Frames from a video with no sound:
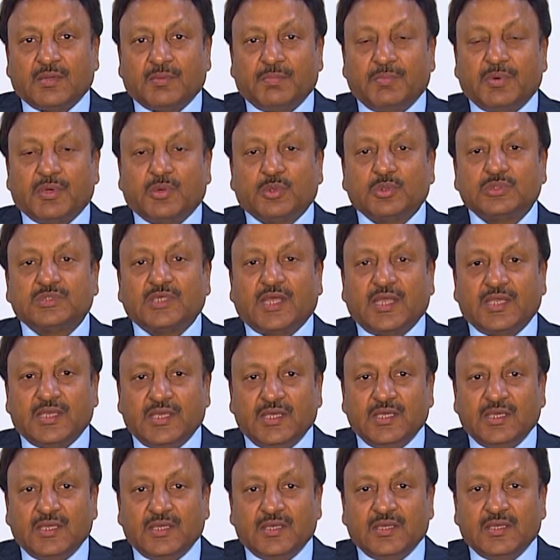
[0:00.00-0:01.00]
भरोसा
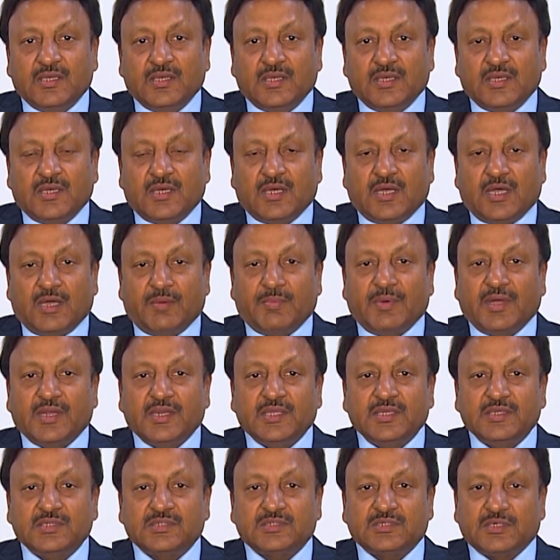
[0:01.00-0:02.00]
ही
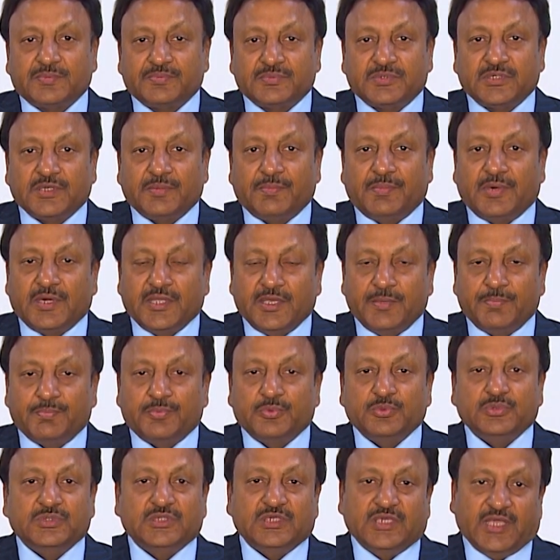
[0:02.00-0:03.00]
हमारी सबसे बड़ी
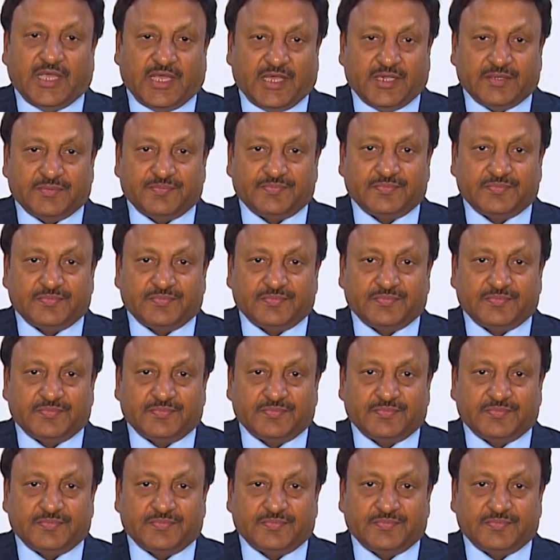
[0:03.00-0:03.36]
पूंजी है